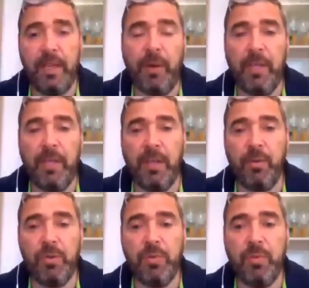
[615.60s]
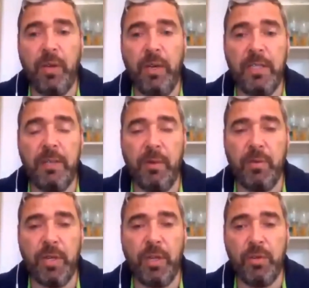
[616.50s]
компания на рынке очень много лет,
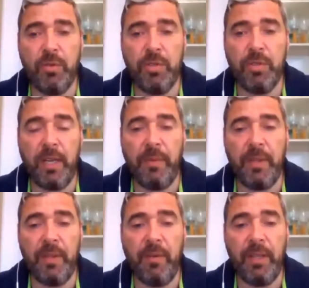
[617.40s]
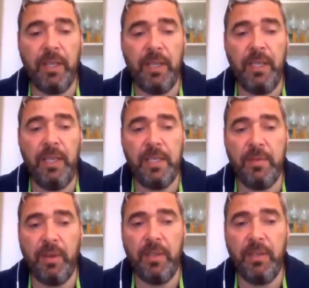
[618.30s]
себя очень хорошо зарекомендовала. И если
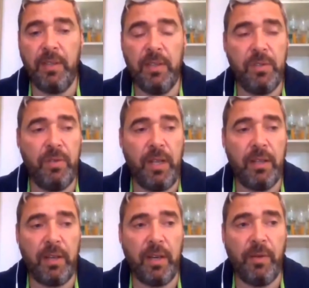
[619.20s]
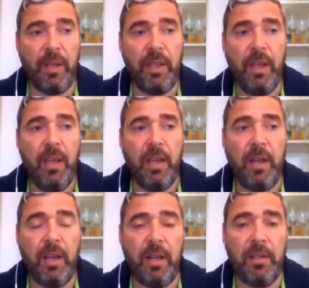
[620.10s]
вы хотите действительно торговать
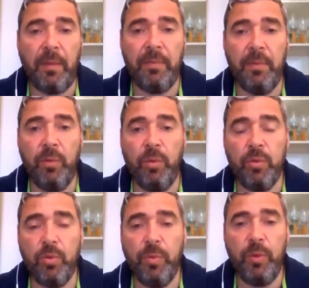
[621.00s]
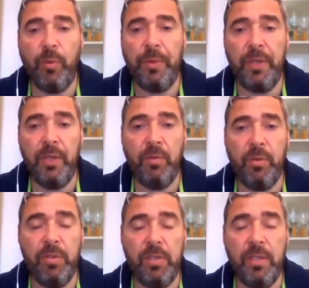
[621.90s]
а, там до суммы до 5 до
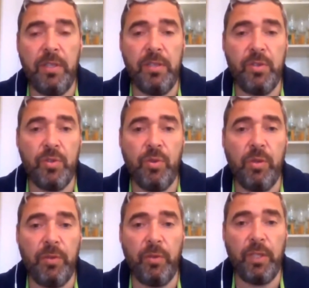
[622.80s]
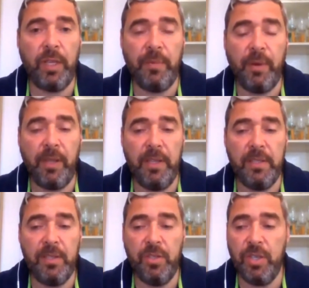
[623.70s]
10 тысяч долларов, то это компания
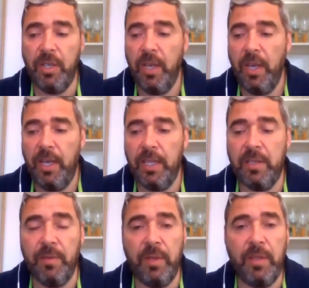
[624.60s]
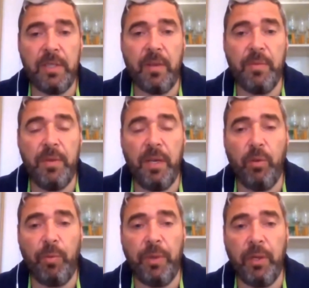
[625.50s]
SDG. Если вы на самом деле
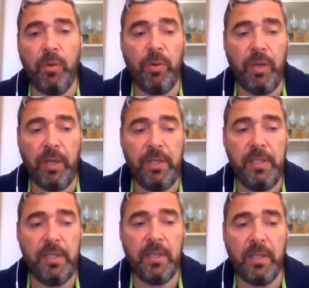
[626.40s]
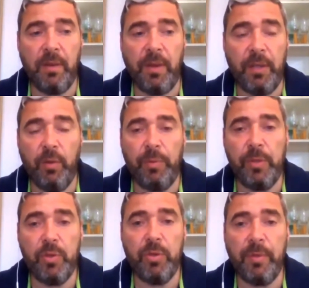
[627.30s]
крупные игроки, хотите открывать крупный
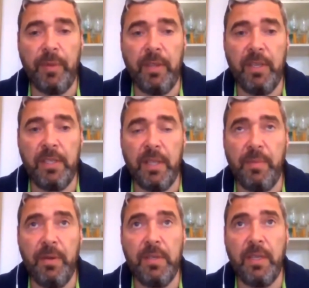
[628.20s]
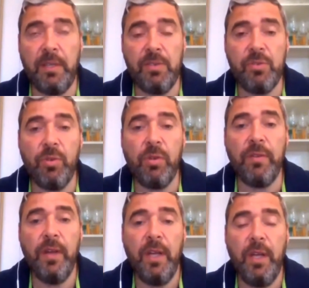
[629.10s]
счет там, на 30 на 50 тысяч
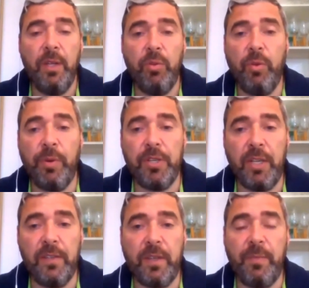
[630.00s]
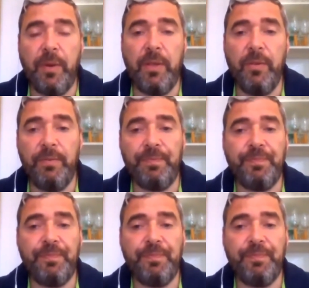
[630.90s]
долларов, то обращайтесь в компанию